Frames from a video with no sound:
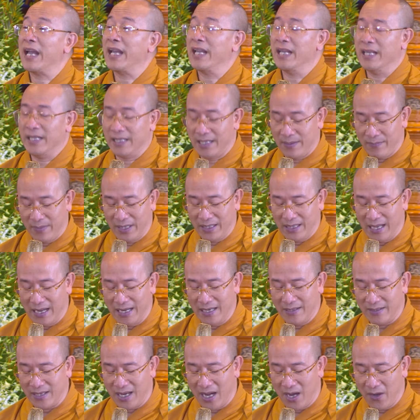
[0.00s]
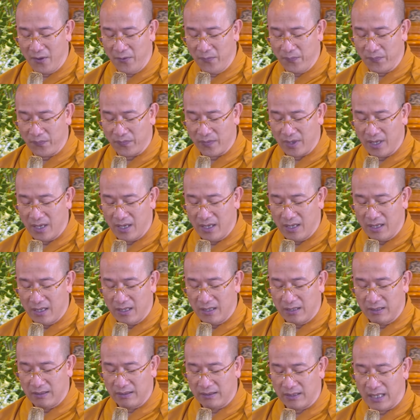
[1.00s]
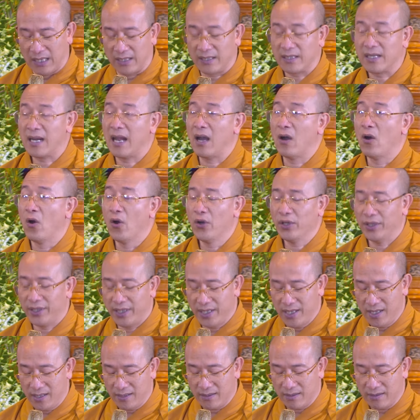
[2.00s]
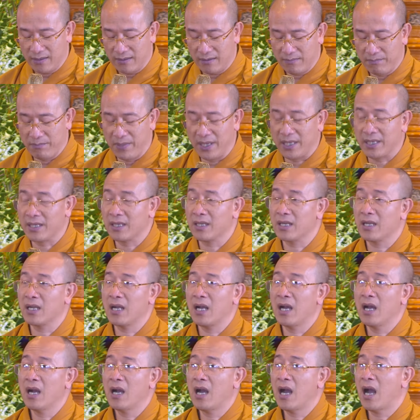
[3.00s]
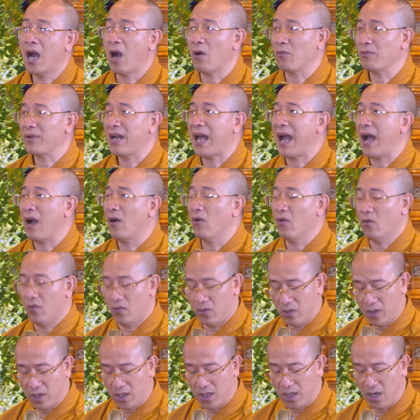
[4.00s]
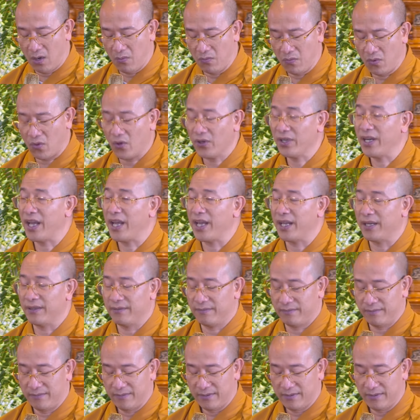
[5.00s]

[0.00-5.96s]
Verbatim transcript: này thì mới thấy sao thật là hối tiếc mình học đạo không có nền